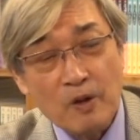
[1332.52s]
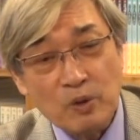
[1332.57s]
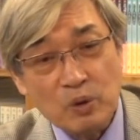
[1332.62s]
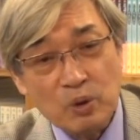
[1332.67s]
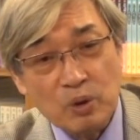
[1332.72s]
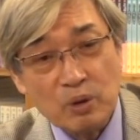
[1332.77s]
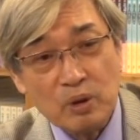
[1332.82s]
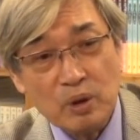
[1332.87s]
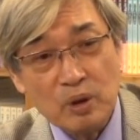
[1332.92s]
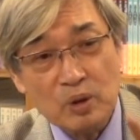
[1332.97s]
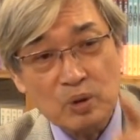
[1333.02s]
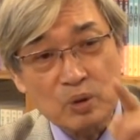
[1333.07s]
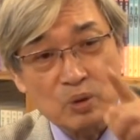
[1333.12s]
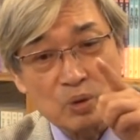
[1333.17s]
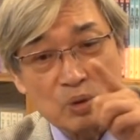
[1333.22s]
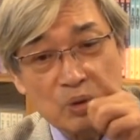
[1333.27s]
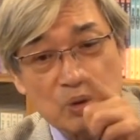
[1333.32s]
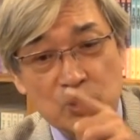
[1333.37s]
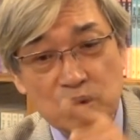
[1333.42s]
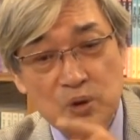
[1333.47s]
对
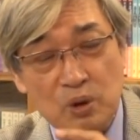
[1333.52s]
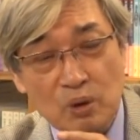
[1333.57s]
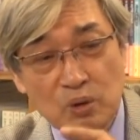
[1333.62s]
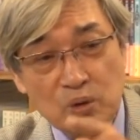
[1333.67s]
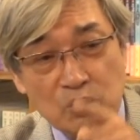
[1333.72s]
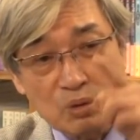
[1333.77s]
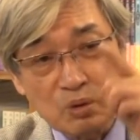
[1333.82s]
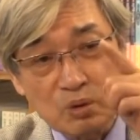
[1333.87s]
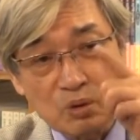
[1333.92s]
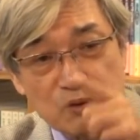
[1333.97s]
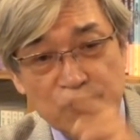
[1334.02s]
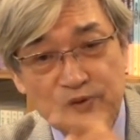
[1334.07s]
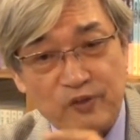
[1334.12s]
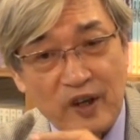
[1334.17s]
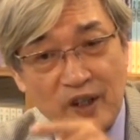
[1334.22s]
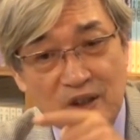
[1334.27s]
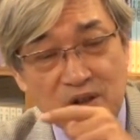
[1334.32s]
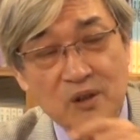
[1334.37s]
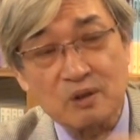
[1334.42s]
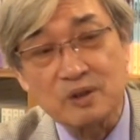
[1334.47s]
于东吴
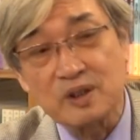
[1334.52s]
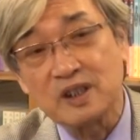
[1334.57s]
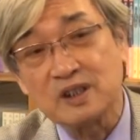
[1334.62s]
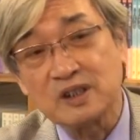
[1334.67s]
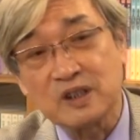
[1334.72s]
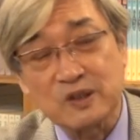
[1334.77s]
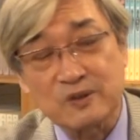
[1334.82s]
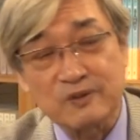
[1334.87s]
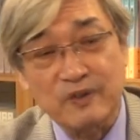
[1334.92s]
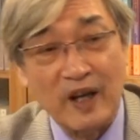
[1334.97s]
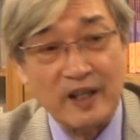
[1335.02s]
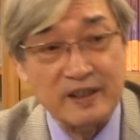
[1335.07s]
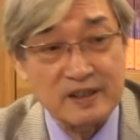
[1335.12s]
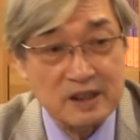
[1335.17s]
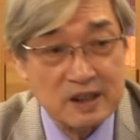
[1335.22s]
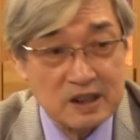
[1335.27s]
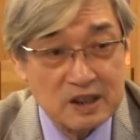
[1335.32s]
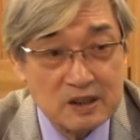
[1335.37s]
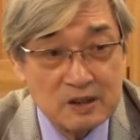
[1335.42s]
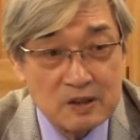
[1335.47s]
发动一次反击，